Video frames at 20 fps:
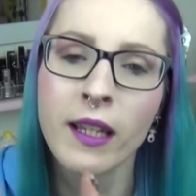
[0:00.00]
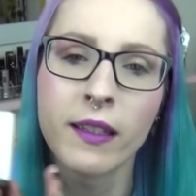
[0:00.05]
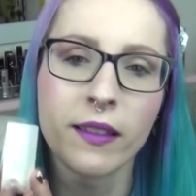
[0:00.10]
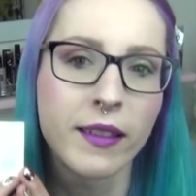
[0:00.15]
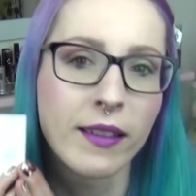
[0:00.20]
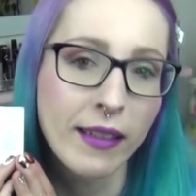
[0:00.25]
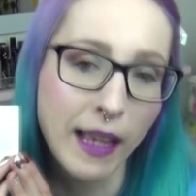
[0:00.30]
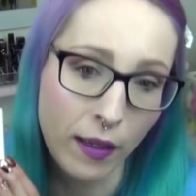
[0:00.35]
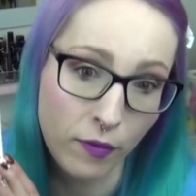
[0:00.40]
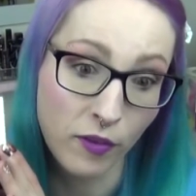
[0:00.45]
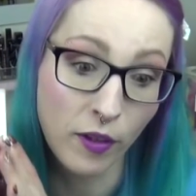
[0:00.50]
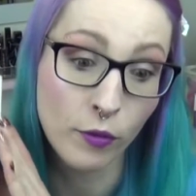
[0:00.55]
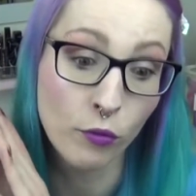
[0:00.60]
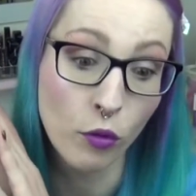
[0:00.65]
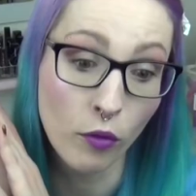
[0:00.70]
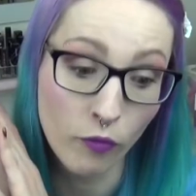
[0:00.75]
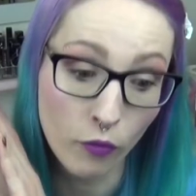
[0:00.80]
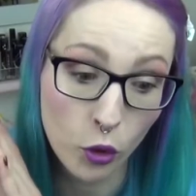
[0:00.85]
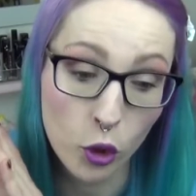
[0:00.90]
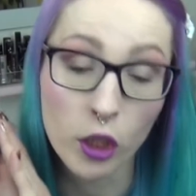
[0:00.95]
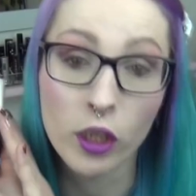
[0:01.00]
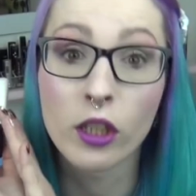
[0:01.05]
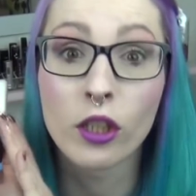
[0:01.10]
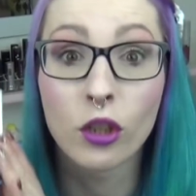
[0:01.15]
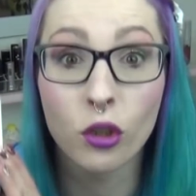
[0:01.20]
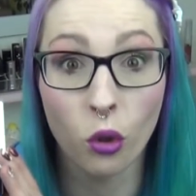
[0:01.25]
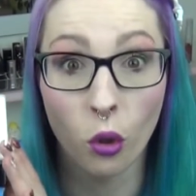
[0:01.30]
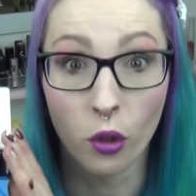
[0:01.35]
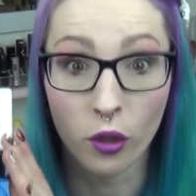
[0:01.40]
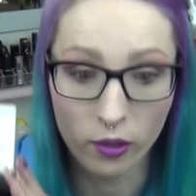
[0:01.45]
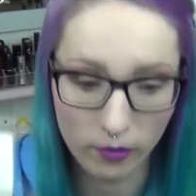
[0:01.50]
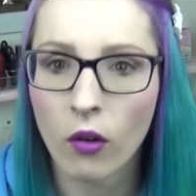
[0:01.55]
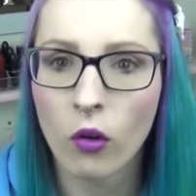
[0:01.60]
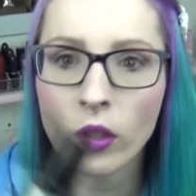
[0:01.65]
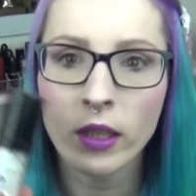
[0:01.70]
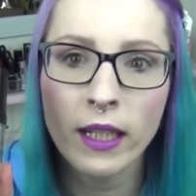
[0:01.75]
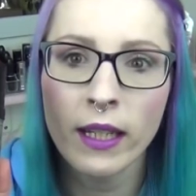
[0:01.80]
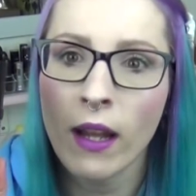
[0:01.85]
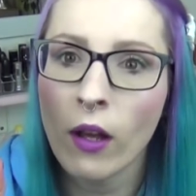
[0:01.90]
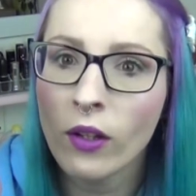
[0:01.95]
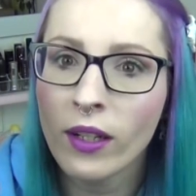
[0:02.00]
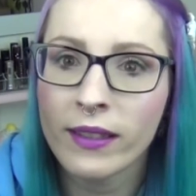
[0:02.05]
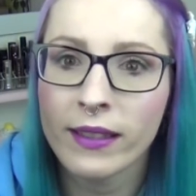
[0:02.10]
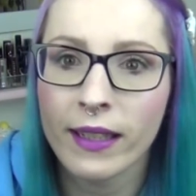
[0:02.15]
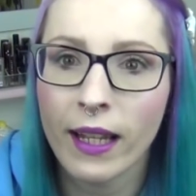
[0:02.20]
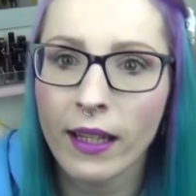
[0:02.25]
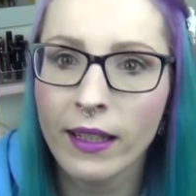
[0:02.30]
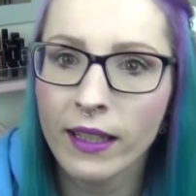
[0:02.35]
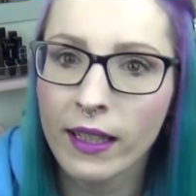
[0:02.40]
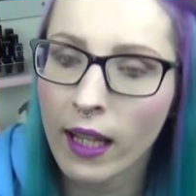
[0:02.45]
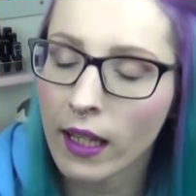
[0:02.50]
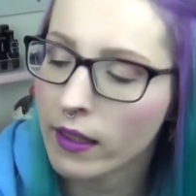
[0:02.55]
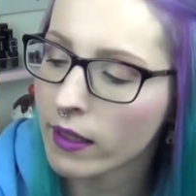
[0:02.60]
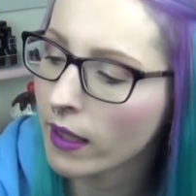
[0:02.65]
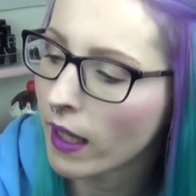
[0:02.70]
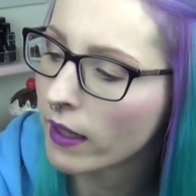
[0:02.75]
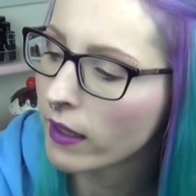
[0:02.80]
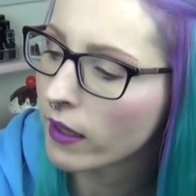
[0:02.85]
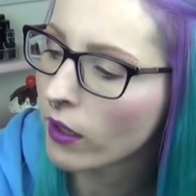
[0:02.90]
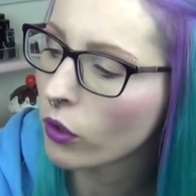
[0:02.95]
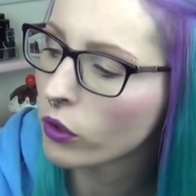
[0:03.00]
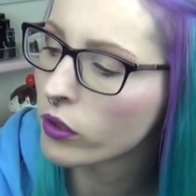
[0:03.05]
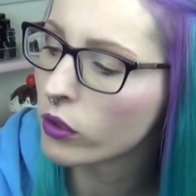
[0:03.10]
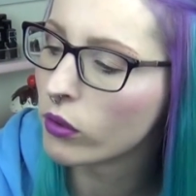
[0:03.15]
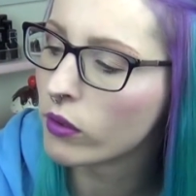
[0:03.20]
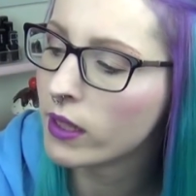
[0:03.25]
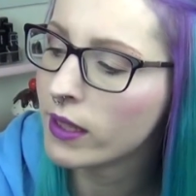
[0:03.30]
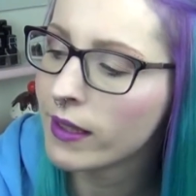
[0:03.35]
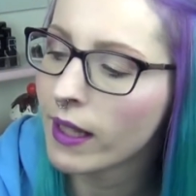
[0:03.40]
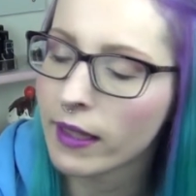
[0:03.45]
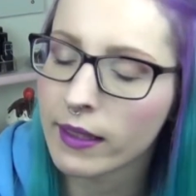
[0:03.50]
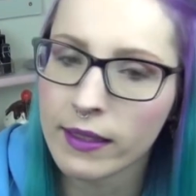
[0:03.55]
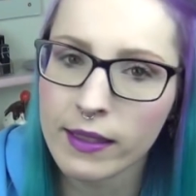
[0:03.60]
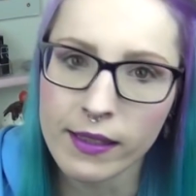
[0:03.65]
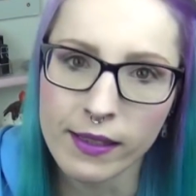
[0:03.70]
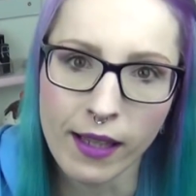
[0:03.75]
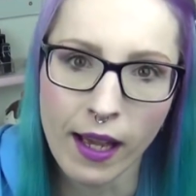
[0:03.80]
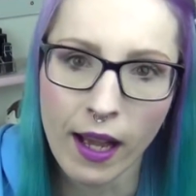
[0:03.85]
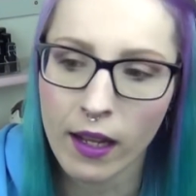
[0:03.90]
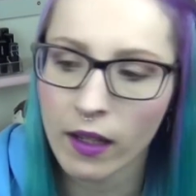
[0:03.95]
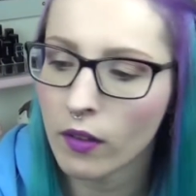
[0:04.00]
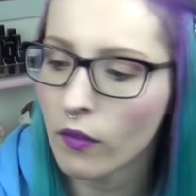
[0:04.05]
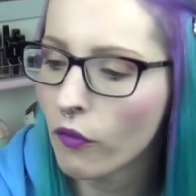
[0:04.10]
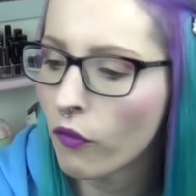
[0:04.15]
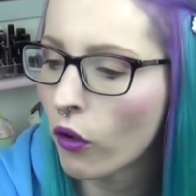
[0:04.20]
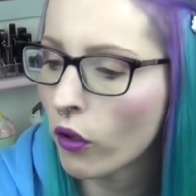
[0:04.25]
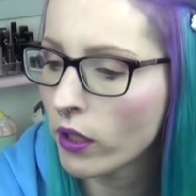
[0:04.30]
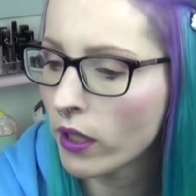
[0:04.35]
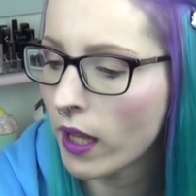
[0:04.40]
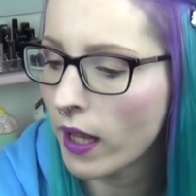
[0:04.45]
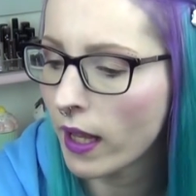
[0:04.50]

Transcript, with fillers: Sie ist einfach nur wirklich toll. Und genau das gleiche kann ich eigentlich auch zu dieser hier sagen. Von